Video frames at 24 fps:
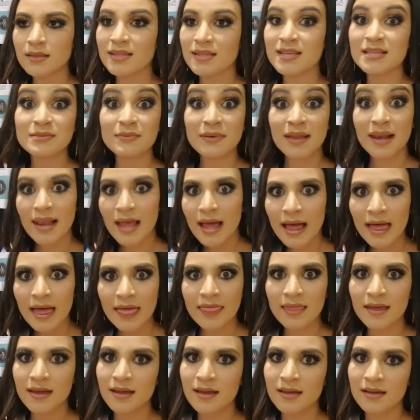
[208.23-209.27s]

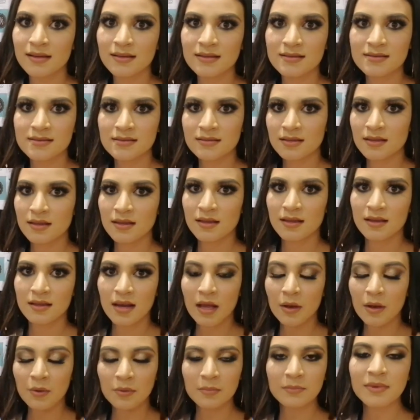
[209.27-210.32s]
desveladas, eh,
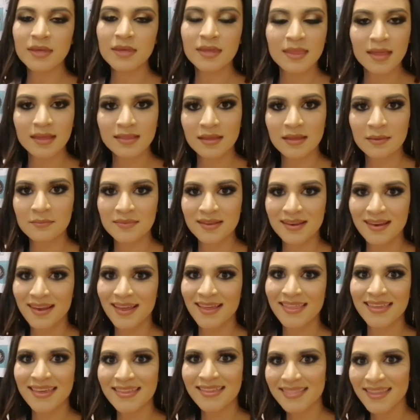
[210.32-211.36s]
la comida, también
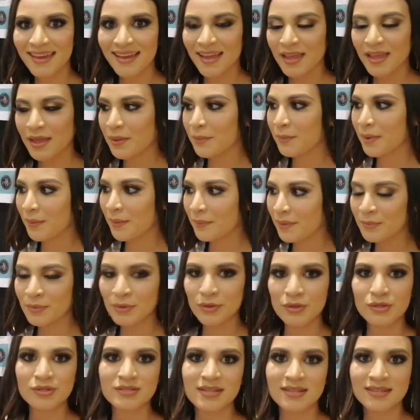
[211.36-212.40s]
la dieta que
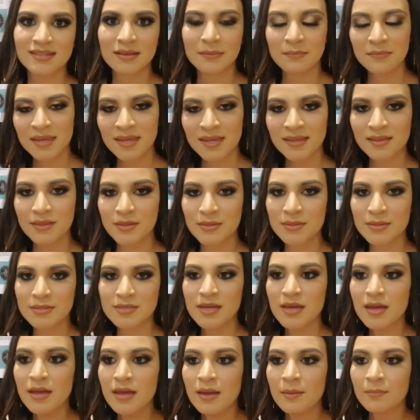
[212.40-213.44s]
llevábamos, los tratamientos,
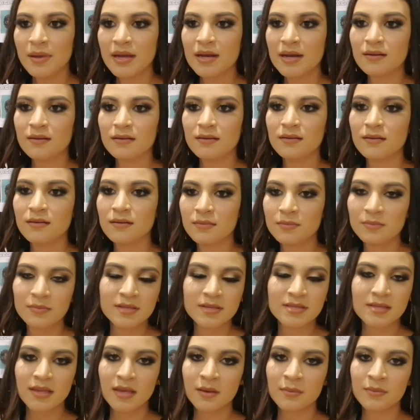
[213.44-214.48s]
pero pues
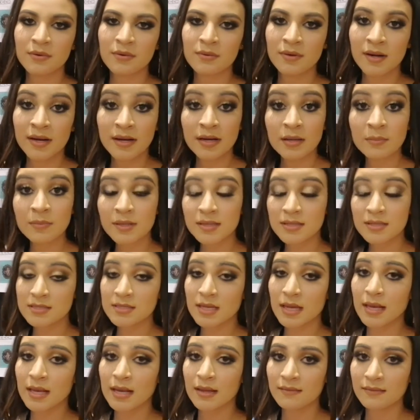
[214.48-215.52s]
se llevó un gran
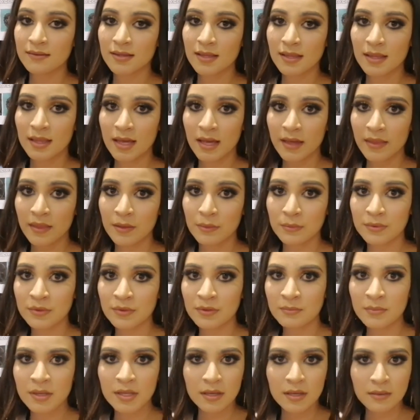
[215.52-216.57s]
aprendizaje, la verdad, de cada
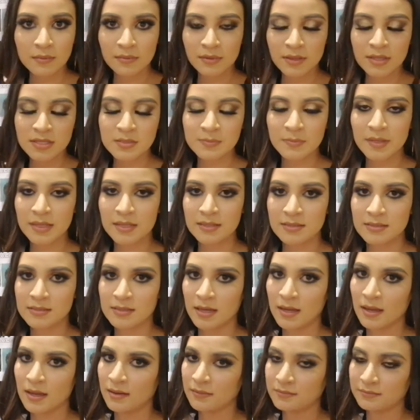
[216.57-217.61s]
uno, me llevó una
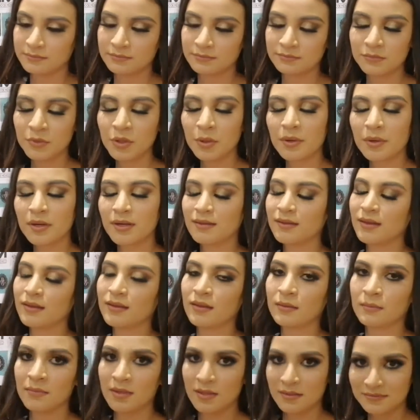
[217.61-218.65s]
experiencia muy bonita
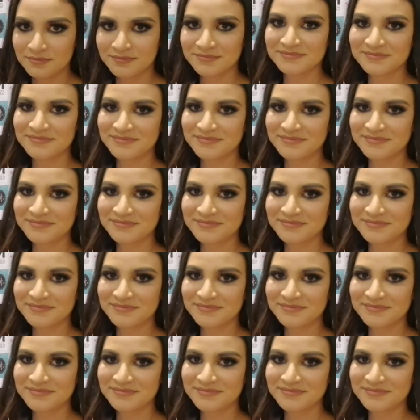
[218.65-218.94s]
también.